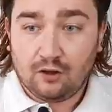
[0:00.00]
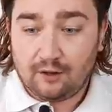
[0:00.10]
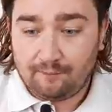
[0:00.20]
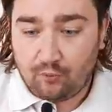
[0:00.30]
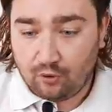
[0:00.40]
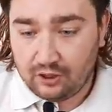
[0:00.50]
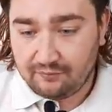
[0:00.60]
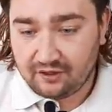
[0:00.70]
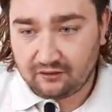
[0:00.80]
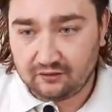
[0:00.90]
E,
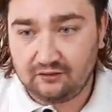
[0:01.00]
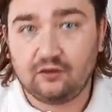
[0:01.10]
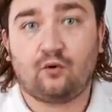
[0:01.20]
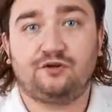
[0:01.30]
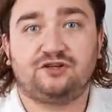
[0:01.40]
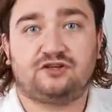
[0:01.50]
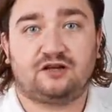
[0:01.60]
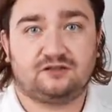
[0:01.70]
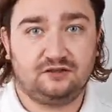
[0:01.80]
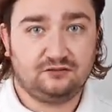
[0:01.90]
böyle bir lig
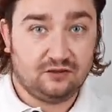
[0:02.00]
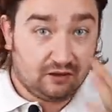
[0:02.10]
oynayacaksın.